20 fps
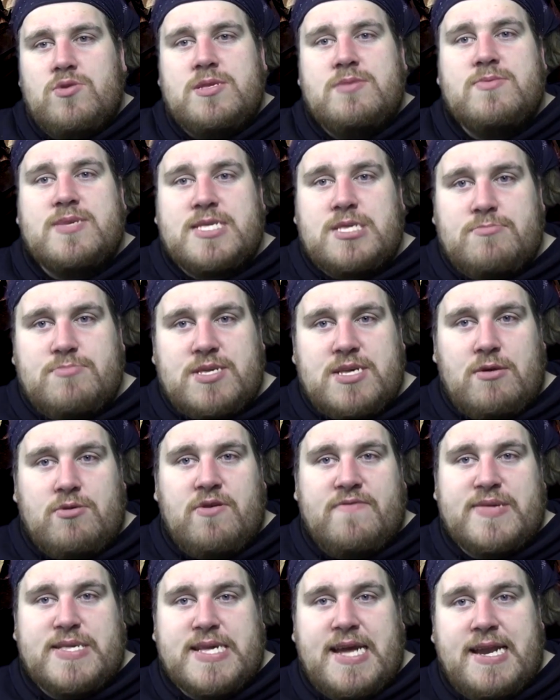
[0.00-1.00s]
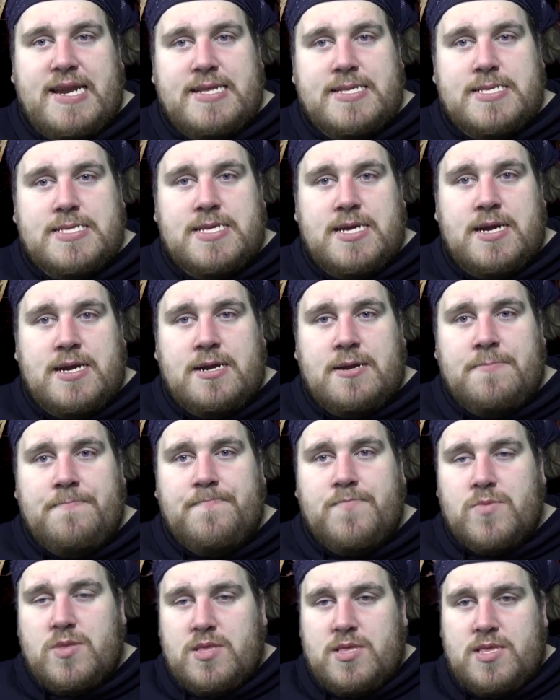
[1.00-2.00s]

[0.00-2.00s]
nur etwas zum Sound of Silence sagen.